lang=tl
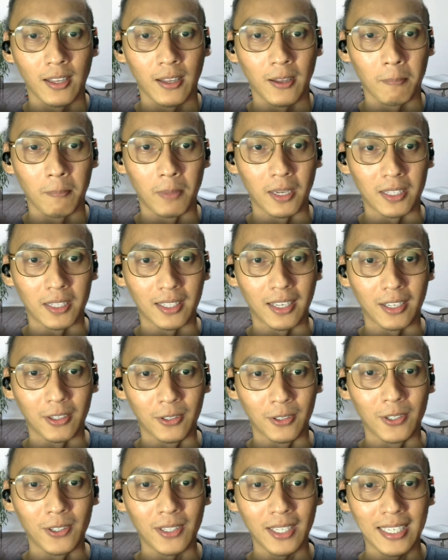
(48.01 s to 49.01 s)
but uh, kung
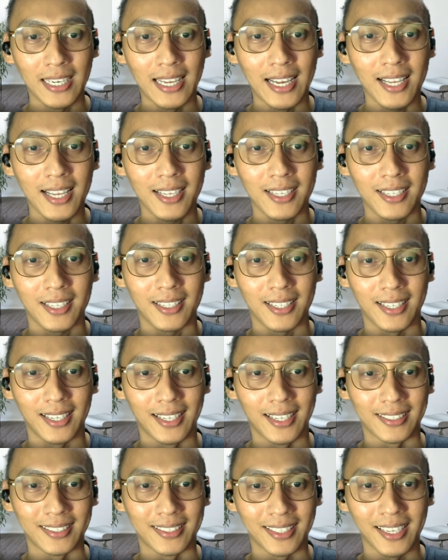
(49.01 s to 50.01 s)
okay na uh,
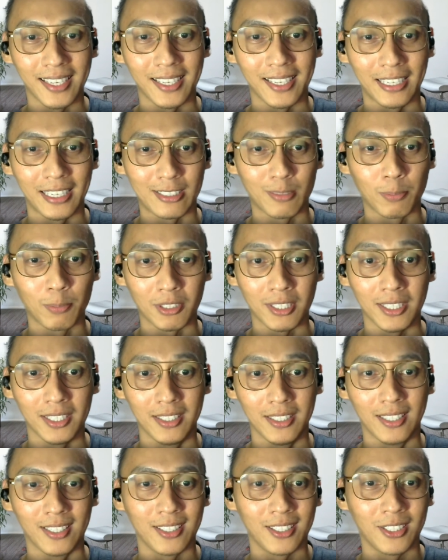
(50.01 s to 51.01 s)
sige let's proceed
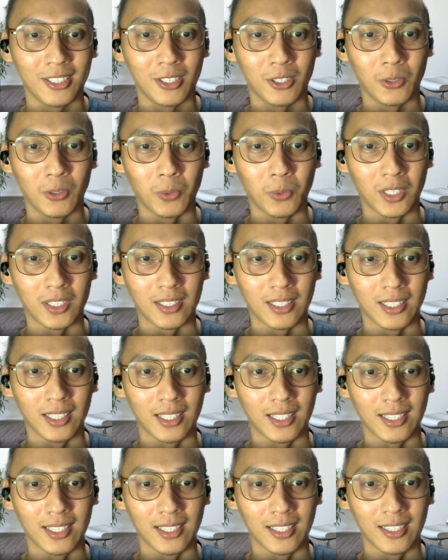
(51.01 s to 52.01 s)
with
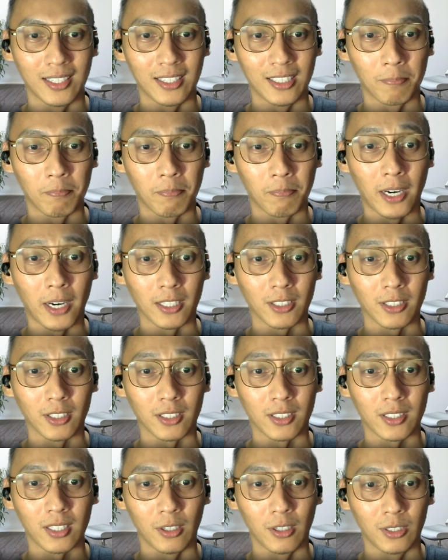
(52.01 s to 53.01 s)
uh, the part
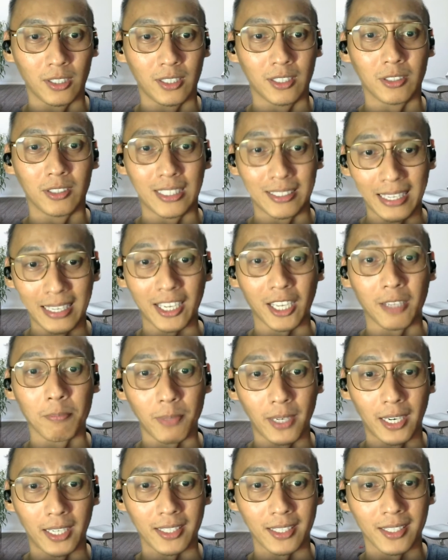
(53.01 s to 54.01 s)
or the, the second
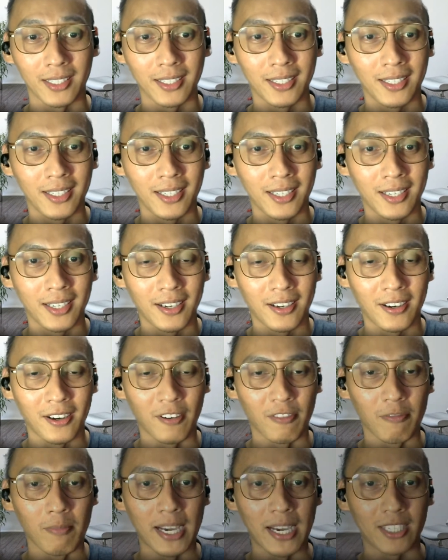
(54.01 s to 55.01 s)
part of
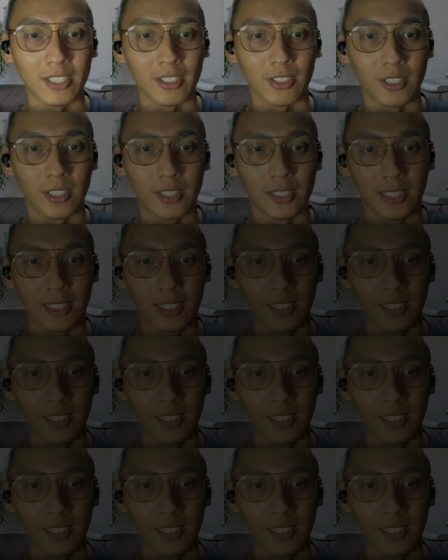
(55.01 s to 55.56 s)
my story